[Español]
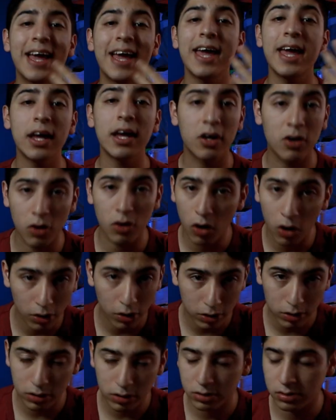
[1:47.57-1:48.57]
Es
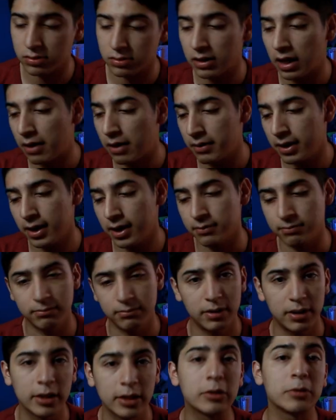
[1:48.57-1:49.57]
Godots, a ver,
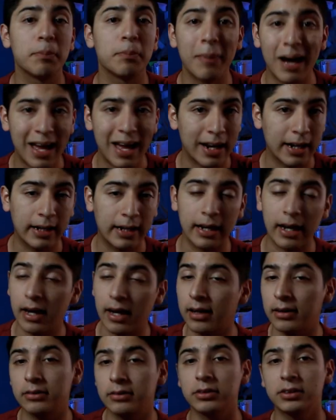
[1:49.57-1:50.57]
es
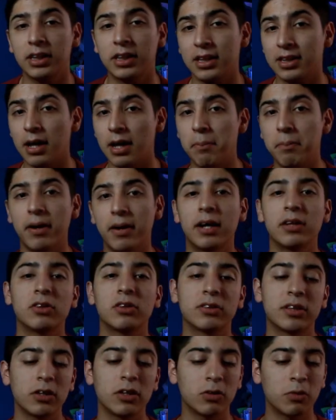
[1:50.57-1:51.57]
marca, o sea, estás
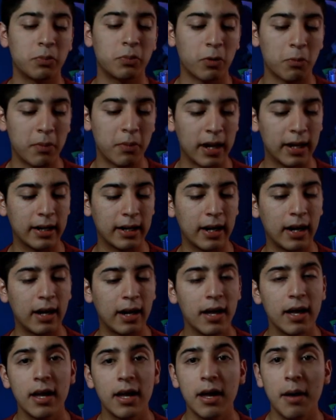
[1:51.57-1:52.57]
pagando tanto por
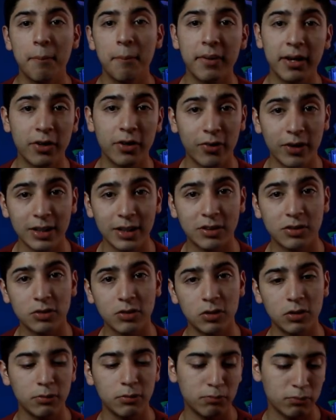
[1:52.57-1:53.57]
marca, pero esto